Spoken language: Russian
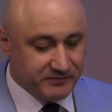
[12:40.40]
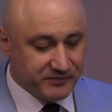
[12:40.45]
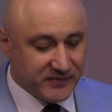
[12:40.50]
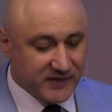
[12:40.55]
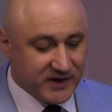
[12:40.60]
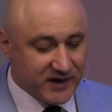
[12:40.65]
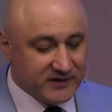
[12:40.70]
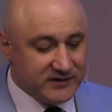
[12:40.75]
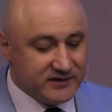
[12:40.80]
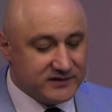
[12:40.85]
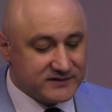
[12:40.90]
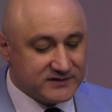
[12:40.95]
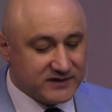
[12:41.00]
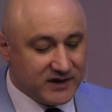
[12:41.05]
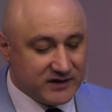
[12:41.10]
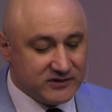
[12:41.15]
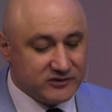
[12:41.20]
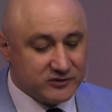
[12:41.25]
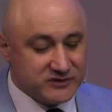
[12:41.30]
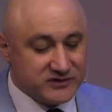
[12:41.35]
Один за,
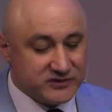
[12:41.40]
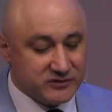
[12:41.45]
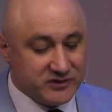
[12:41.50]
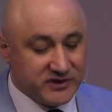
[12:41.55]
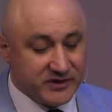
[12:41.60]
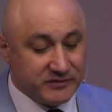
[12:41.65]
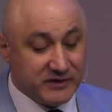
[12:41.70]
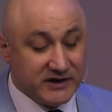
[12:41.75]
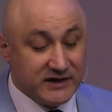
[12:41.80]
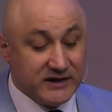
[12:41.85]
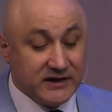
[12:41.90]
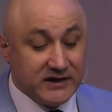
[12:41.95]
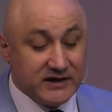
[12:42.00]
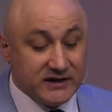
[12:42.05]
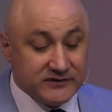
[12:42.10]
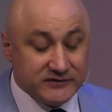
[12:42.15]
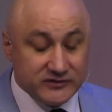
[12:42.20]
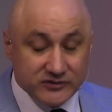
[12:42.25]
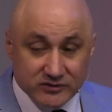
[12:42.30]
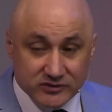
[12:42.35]
одно за другим. И
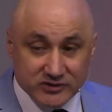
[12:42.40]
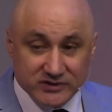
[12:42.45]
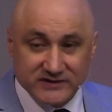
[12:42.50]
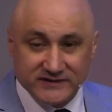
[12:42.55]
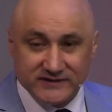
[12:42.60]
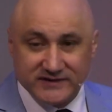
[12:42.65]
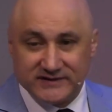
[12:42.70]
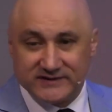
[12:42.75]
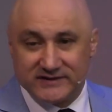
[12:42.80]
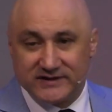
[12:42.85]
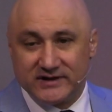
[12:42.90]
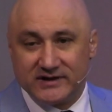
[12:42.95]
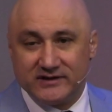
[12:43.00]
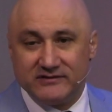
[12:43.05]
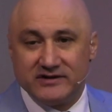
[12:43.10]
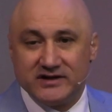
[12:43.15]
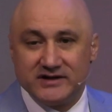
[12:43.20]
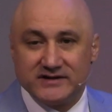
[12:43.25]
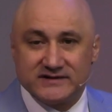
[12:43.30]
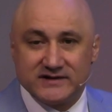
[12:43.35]
все же здесь
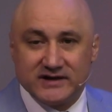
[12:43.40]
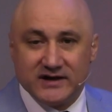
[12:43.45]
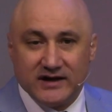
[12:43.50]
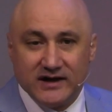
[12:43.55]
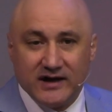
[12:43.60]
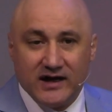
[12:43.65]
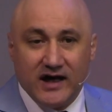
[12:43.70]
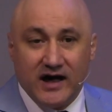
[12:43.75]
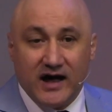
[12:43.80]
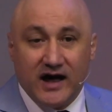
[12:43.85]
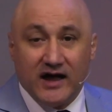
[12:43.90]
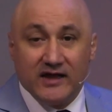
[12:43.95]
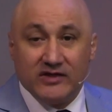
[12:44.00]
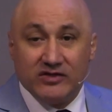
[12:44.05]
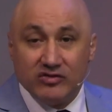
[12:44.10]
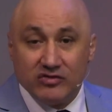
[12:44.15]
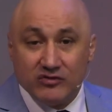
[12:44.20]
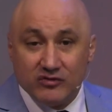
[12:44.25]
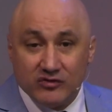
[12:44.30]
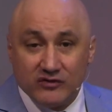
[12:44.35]
говорится о
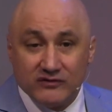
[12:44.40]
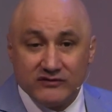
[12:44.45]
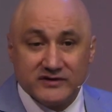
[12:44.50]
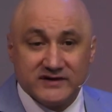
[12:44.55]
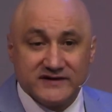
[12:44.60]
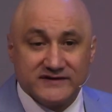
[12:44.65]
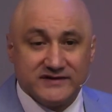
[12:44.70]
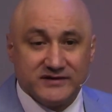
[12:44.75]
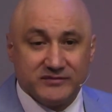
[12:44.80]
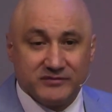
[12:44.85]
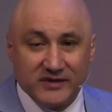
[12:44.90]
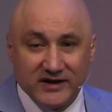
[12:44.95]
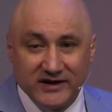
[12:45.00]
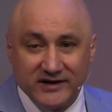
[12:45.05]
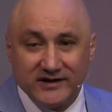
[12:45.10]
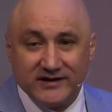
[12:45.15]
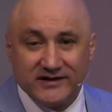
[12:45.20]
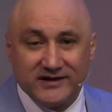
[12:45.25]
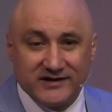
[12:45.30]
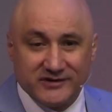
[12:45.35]
новой
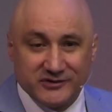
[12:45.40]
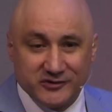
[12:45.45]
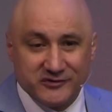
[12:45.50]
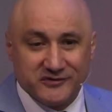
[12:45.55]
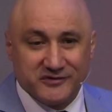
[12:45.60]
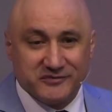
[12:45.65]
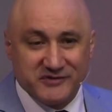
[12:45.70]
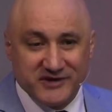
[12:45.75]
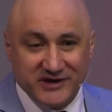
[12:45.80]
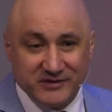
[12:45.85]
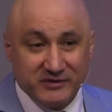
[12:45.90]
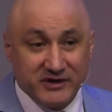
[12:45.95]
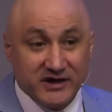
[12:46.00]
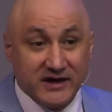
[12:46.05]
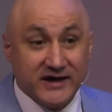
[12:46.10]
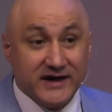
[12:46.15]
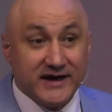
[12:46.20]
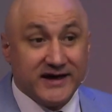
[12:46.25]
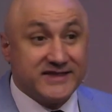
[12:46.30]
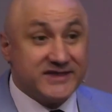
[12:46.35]
земле и о новом небе.
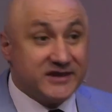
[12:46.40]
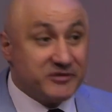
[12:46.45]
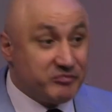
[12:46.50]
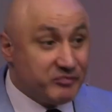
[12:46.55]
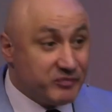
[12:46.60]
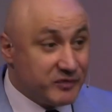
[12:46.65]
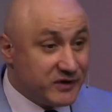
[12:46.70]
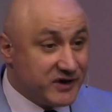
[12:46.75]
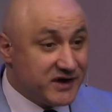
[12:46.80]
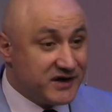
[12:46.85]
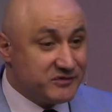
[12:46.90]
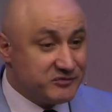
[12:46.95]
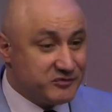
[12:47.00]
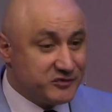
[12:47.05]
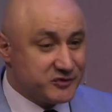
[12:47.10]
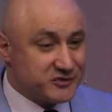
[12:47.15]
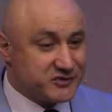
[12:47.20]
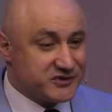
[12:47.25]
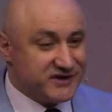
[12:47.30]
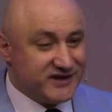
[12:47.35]
Это план
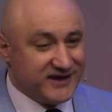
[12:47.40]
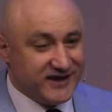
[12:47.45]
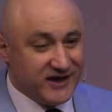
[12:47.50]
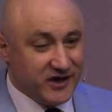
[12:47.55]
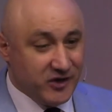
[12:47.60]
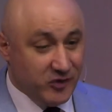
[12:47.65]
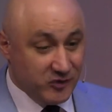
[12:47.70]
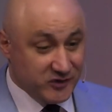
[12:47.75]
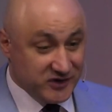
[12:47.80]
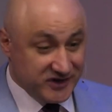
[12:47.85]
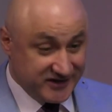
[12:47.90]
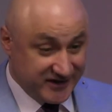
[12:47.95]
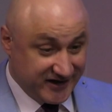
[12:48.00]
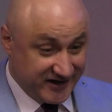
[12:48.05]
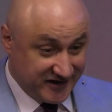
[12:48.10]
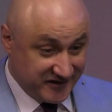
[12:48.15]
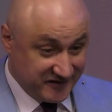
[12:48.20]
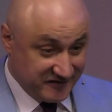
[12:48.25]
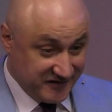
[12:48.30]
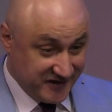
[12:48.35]
Божий. Он
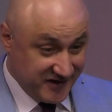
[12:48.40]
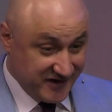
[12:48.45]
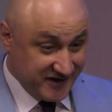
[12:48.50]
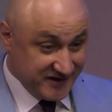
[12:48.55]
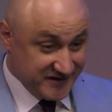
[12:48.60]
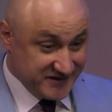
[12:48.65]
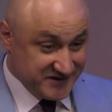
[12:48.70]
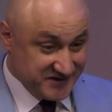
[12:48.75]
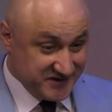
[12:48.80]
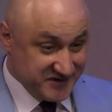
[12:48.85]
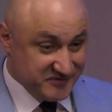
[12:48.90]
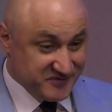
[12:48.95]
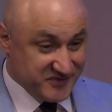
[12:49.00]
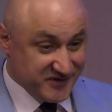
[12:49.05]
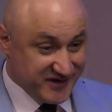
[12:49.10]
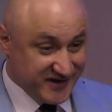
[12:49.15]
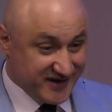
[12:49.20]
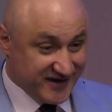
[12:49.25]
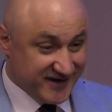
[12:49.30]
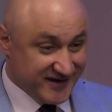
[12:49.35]
открывает
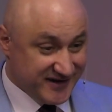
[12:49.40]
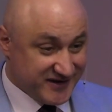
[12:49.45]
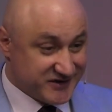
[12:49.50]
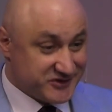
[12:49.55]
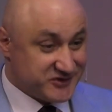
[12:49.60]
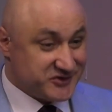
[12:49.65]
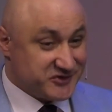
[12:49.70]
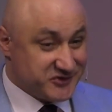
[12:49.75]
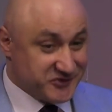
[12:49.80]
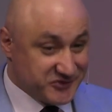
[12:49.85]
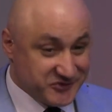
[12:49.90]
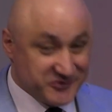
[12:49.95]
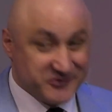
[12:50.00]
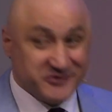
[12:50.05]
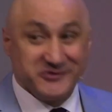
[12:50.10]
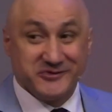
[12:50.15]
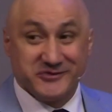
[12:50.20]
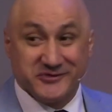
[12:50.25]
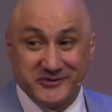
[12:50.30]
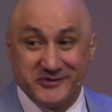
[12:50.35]
себя, что
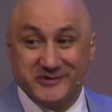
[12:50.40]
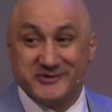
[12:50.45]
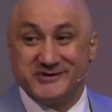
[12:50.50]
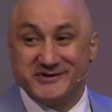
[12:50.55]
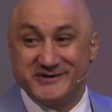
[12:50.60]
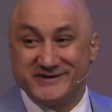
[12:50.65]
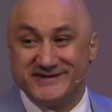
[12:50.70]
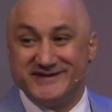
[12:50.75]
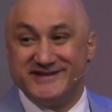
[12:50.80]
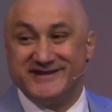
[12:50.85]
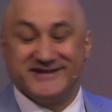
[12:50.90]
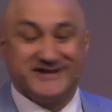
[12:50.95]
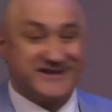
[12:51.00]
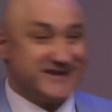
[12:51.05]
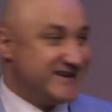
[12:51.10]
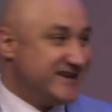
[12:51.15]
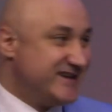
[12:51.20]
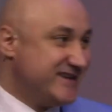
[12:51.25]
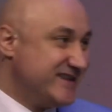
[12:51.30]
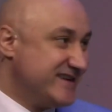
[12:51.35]
он хочет сделать
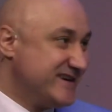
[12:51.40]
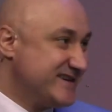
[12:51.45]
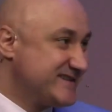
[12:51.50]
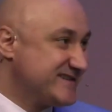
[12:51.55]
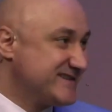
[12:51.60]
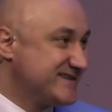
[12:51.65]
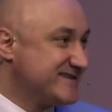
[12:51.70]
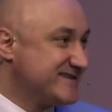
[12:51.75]
для нас. Да,